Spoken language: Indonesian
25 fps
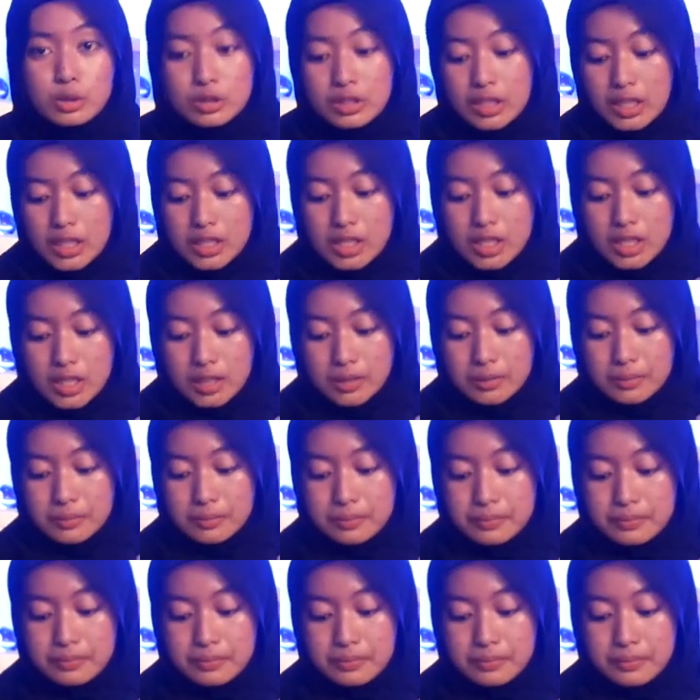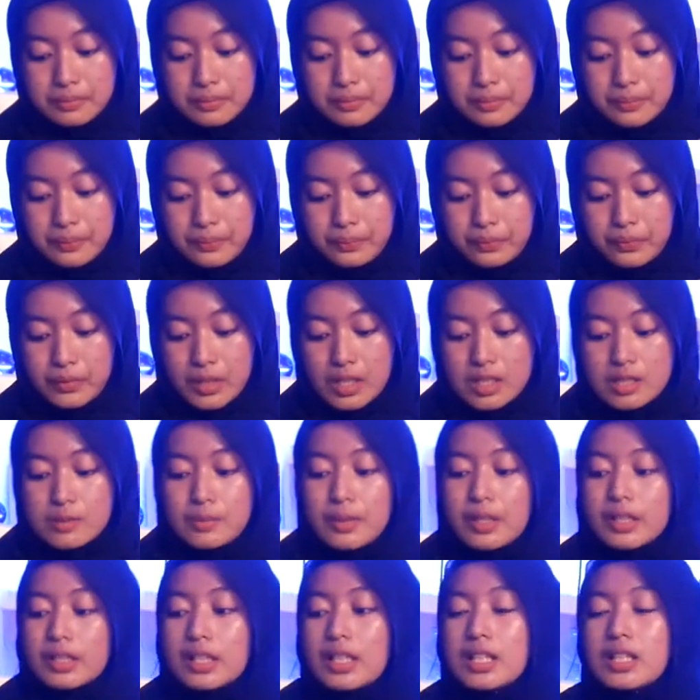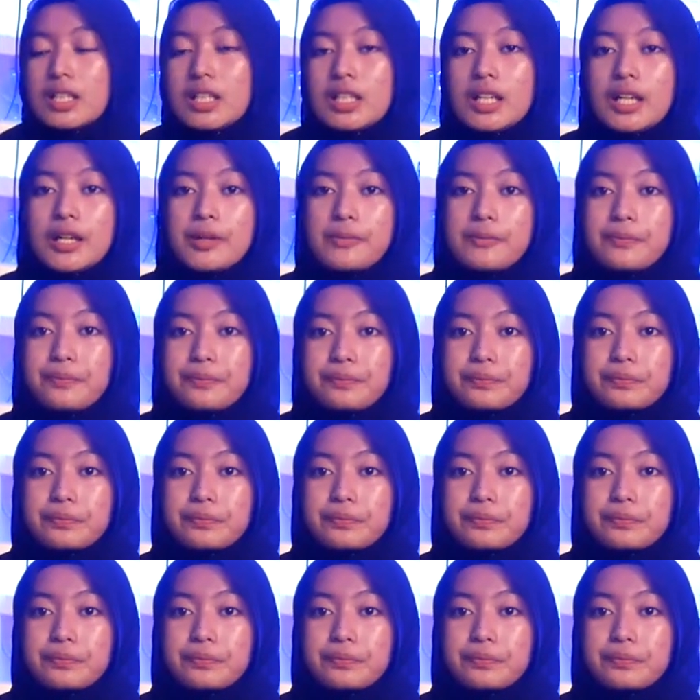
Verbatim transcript: derajat seperti ini ya